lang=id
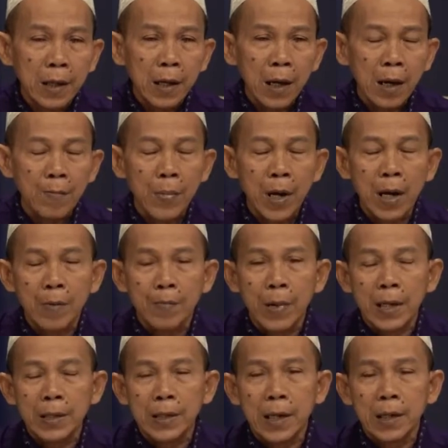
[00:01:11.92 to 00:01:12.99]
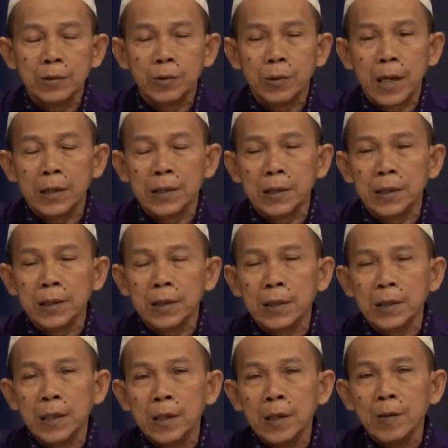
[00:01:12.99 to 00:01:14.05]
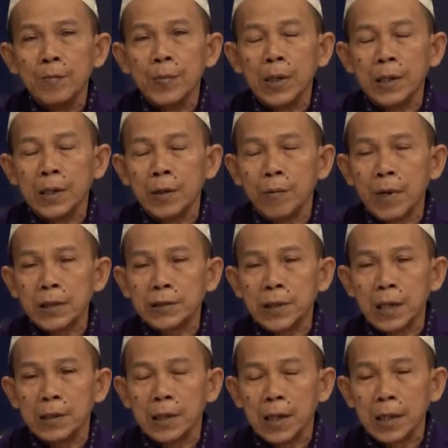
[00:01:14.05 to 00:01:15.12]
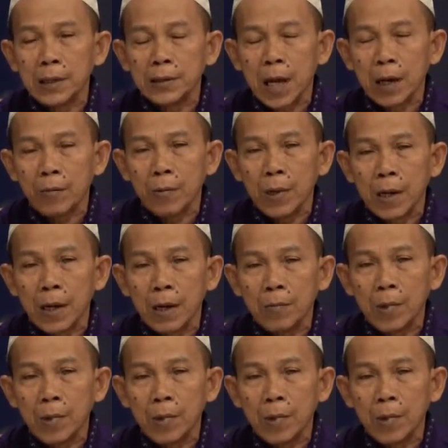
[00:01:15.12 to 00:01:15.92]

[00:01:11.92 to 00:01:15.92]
hamba-hambanya juga diberi wasiat dengan takwa